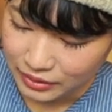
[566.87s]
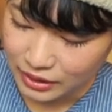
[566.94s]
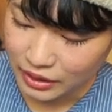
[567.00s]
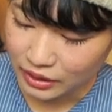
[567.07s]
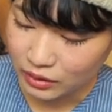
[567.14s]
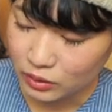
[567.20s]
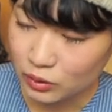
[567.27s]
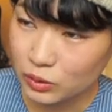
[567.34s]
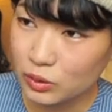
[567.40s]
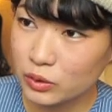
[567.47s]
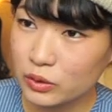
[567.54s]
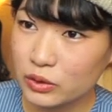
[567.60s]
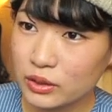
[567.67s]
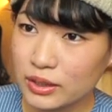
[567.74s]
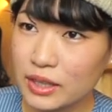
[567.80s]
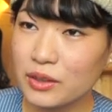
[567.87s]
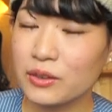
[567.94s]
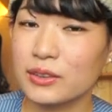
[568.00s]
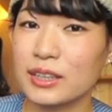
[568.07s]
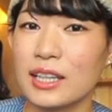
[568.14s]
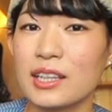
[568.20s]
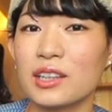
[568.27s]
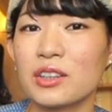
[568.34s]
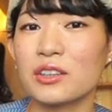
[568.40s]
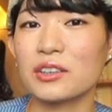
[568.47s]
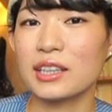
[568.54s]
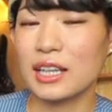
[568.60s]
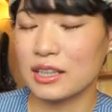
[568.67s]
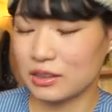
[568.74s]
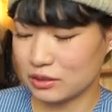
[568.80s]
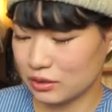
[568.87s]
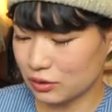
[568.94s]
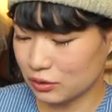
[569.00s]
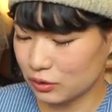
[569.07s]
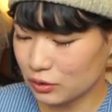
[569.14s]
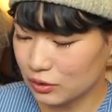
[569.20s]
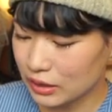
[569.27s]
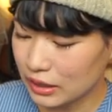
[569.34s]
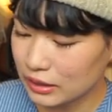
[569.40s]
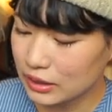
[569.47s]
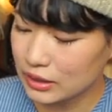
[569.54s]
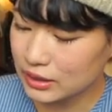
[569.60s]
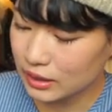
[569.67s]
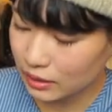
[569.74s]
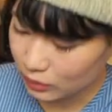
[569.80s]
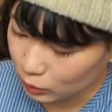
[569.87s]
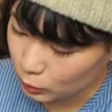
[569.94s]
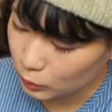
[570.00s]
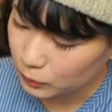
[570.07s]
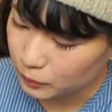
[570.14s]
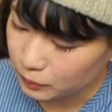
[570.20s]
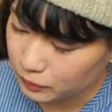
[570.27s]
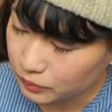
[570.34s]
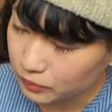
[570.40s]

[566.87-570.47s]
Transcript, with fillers: えーと、と結構伝統のあるところなんですけど